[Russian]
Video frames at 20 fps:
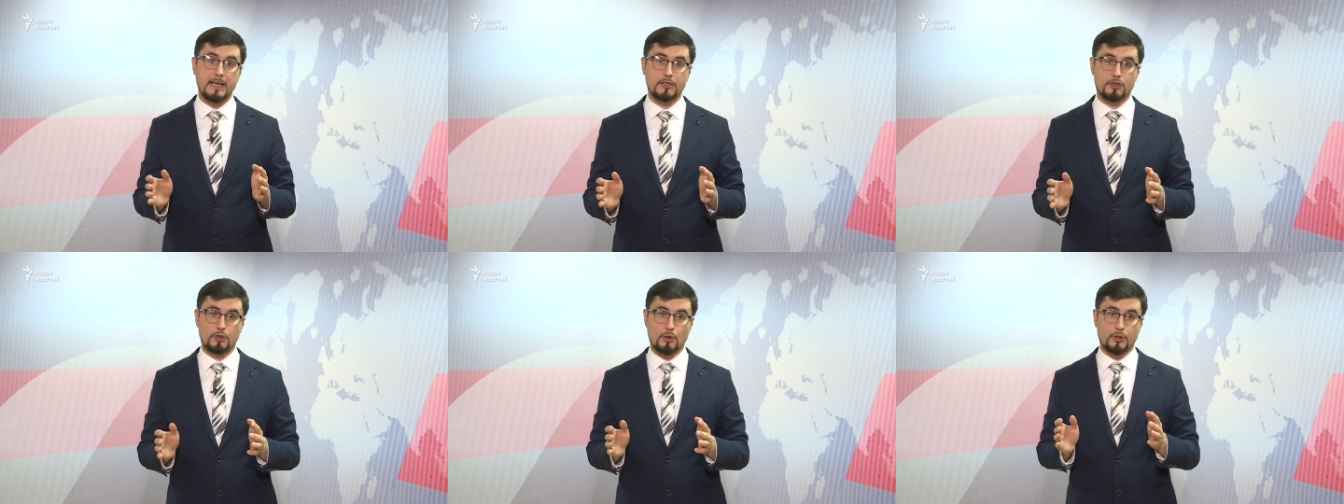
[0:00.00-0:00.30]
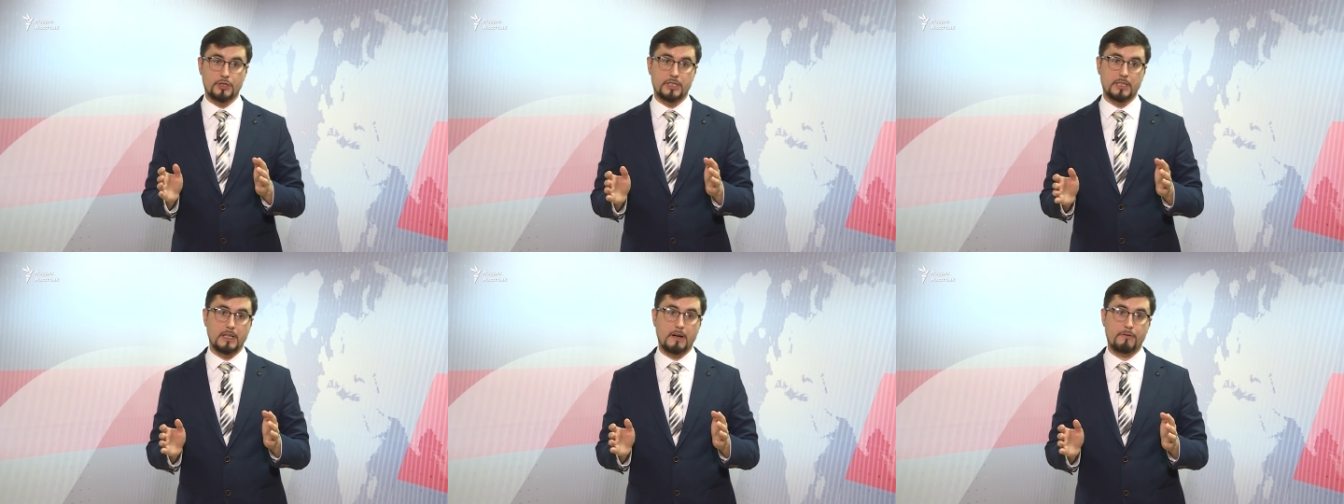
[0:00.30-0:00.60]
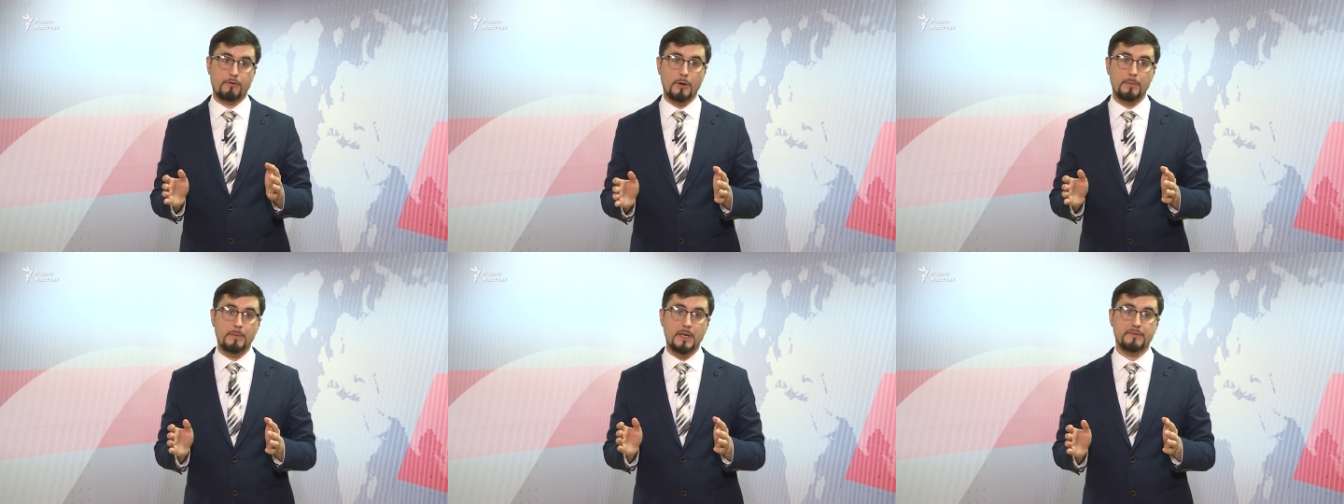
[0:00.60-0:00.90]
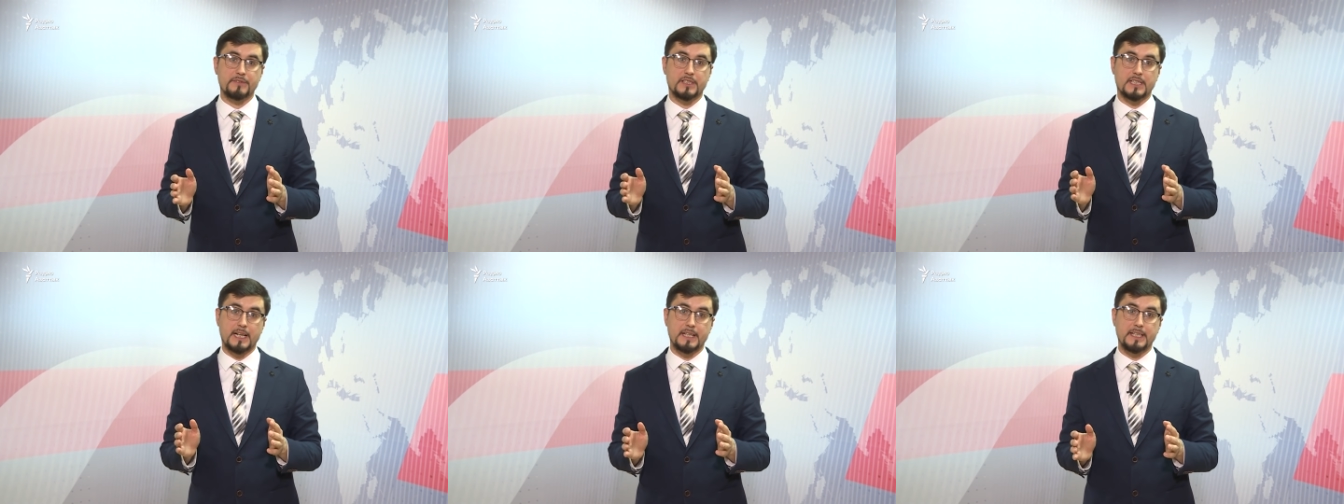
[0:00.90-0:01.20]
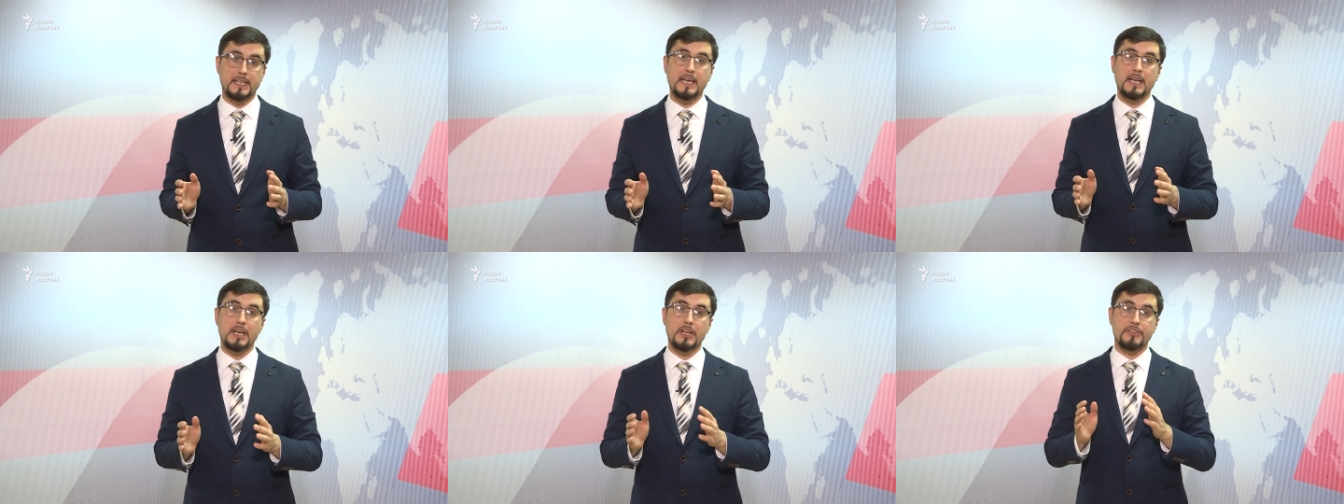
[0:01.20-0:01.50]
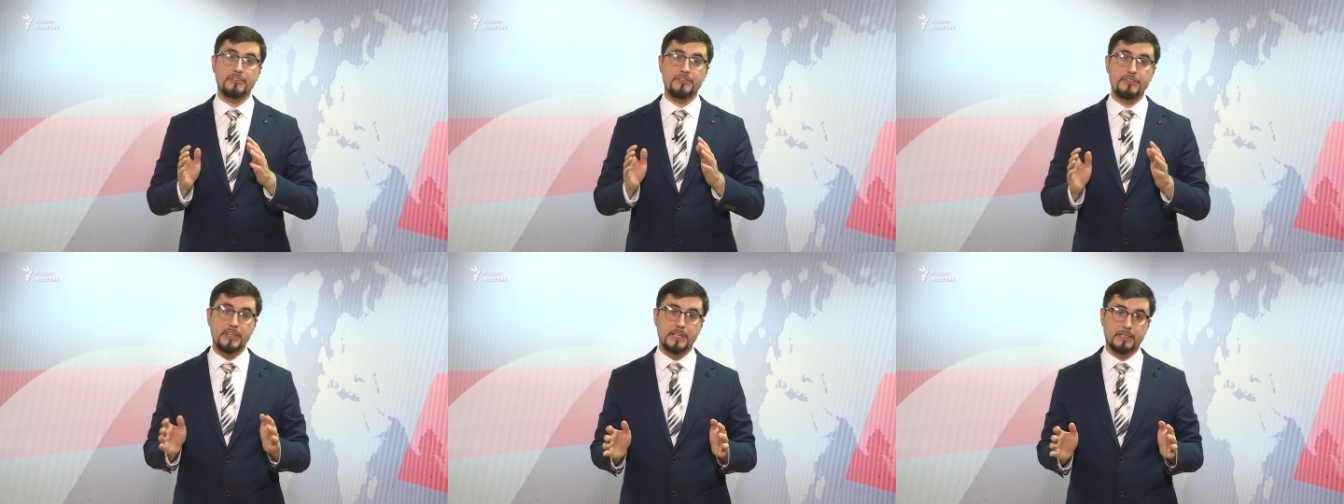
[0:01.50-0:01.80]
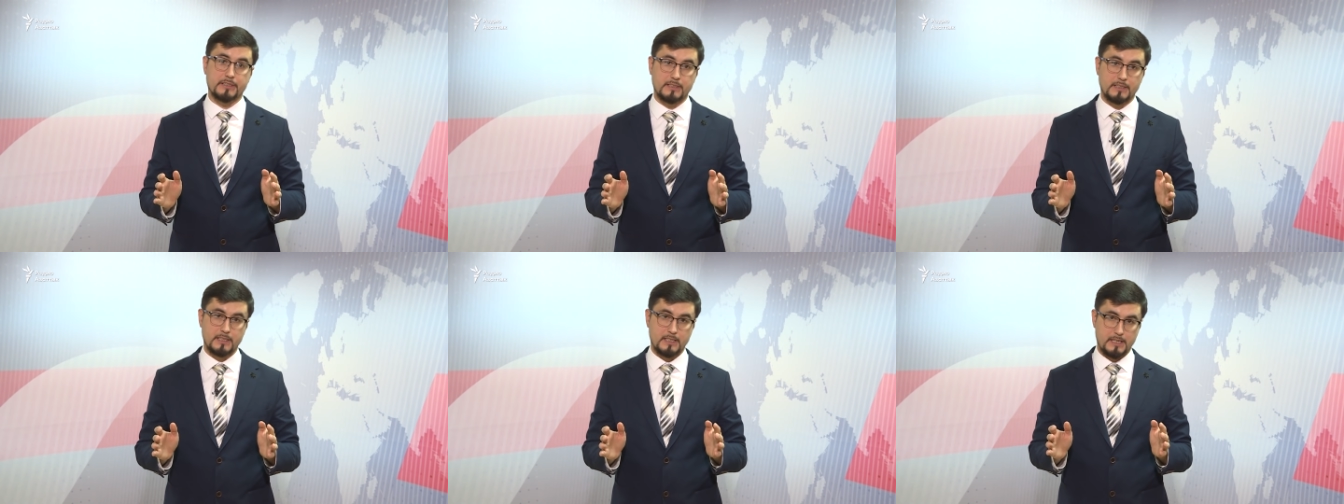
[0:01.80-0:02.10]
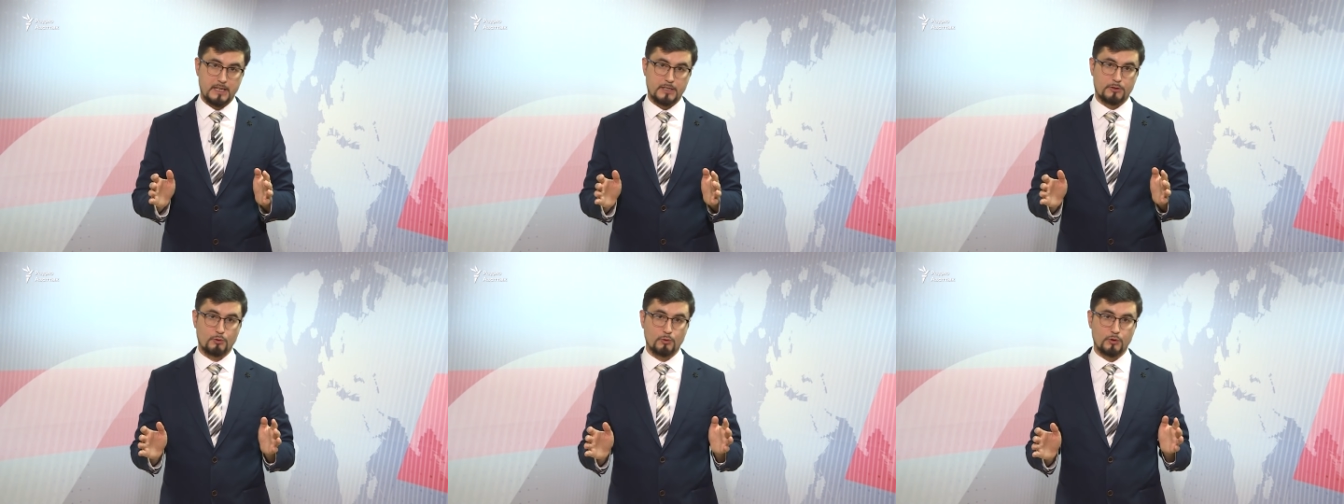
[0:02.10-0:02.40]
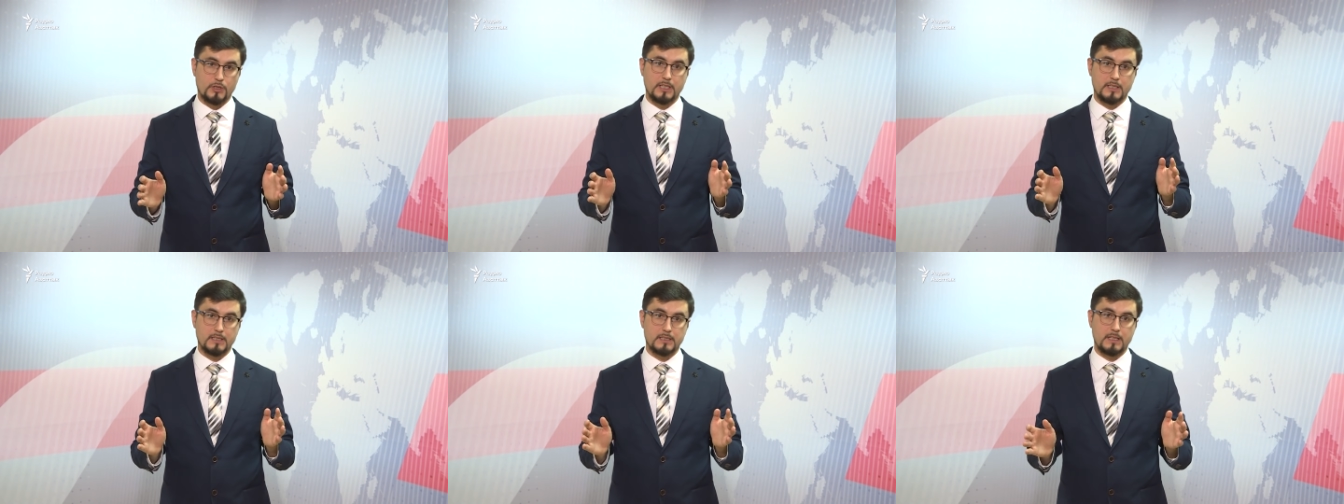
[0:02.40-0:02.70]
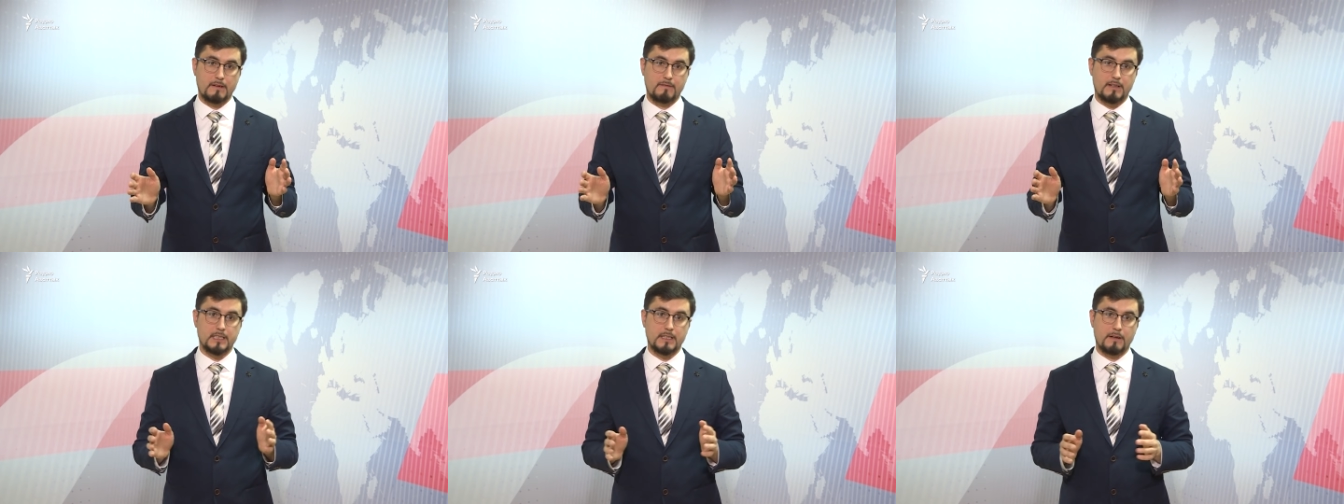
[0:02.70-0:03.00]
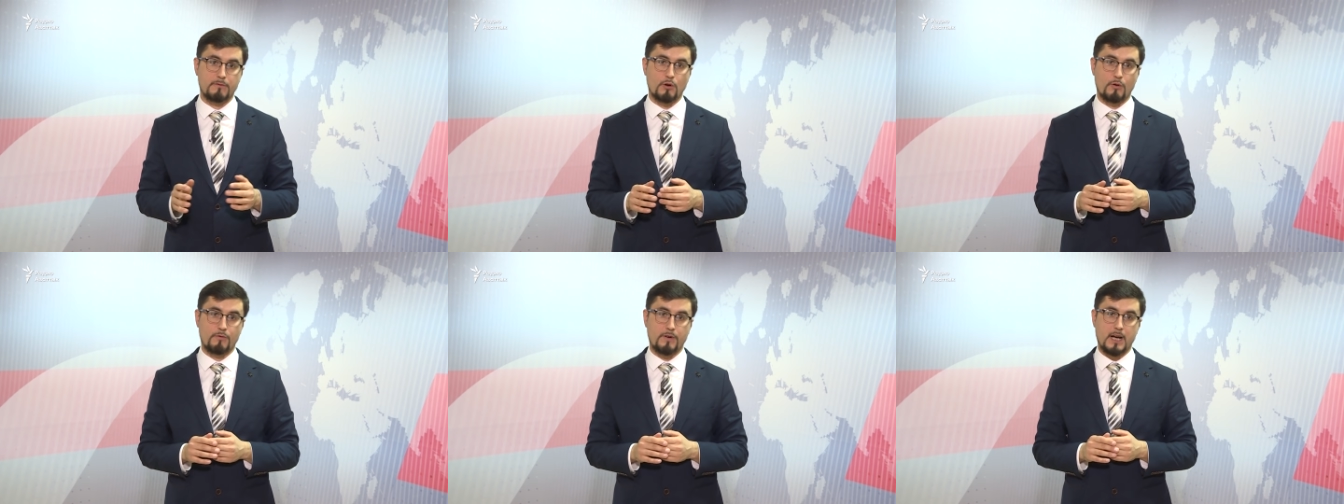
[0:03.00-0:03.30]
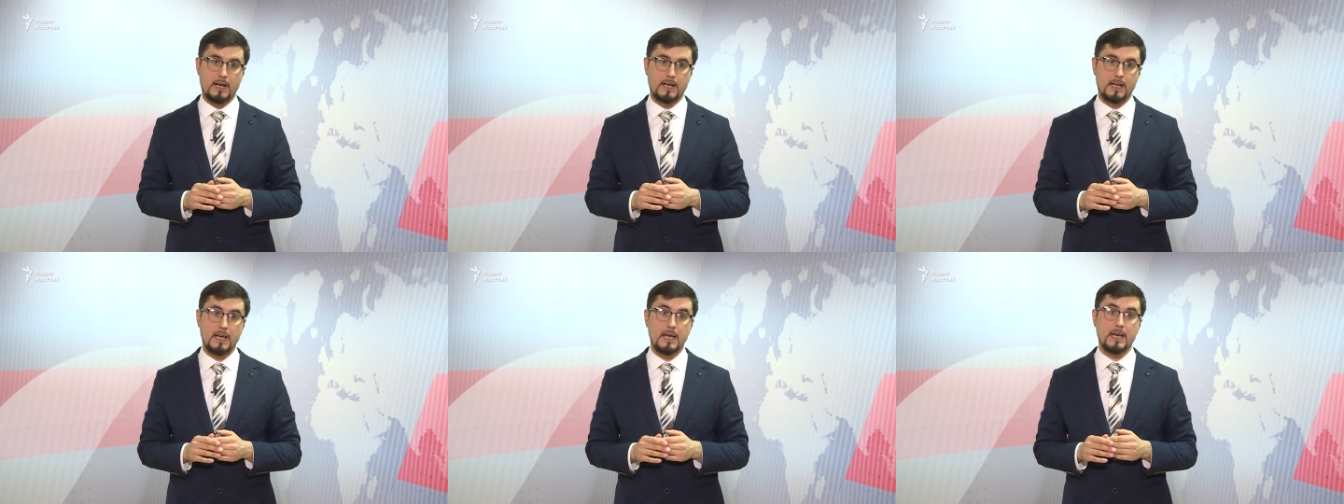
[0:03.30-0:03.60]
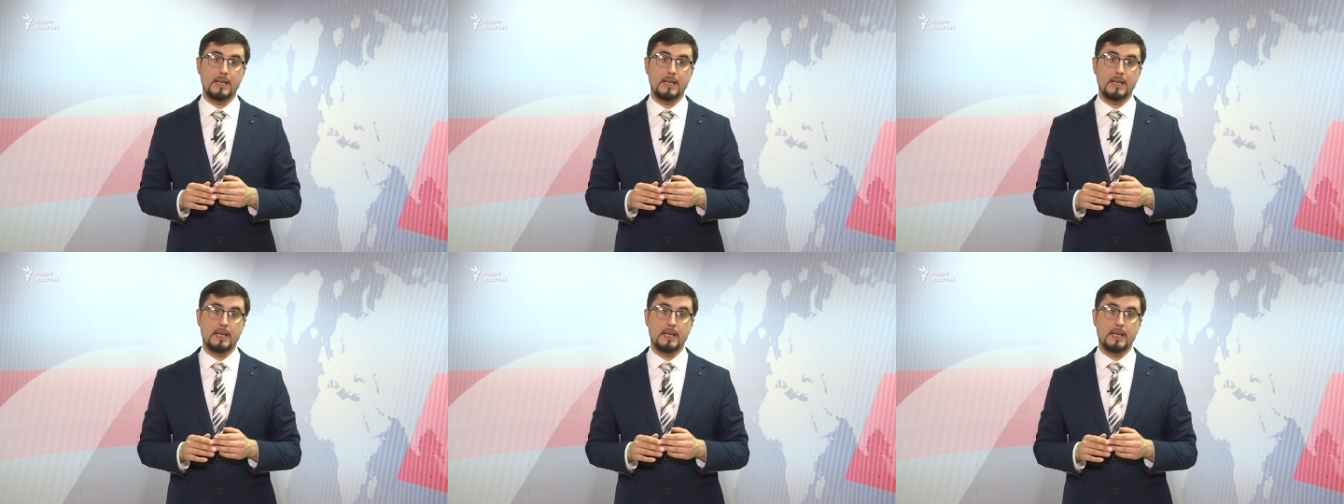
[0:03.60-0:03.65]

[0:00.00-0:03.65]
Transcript: что ксенофобии в стране нет и осудили слова Лаврова.